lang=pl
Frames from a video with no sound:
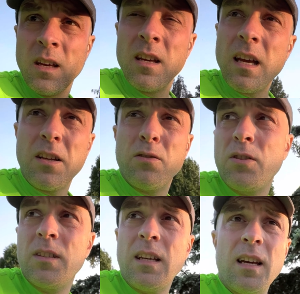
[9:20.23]
Jak ktoś
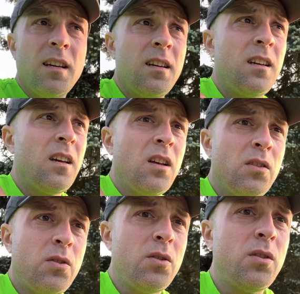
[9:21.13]
chce,
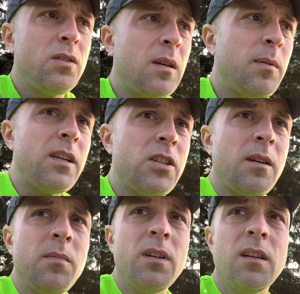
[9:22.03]
to
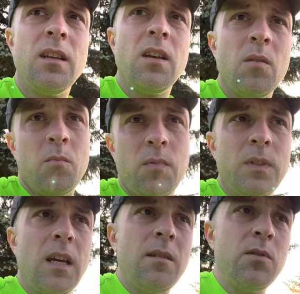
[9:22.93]
zapraszam.
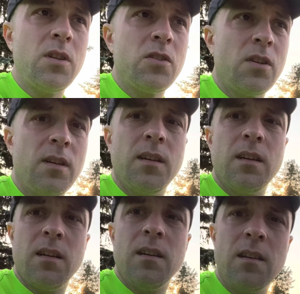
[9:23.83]
Wydaje mi się,
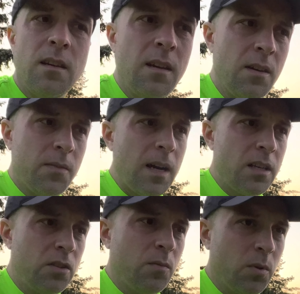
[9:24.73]
że
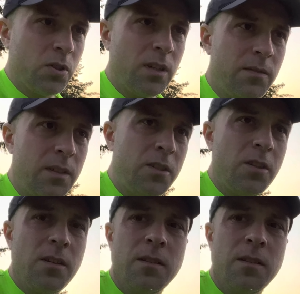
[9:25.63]
fajnie to może wejść.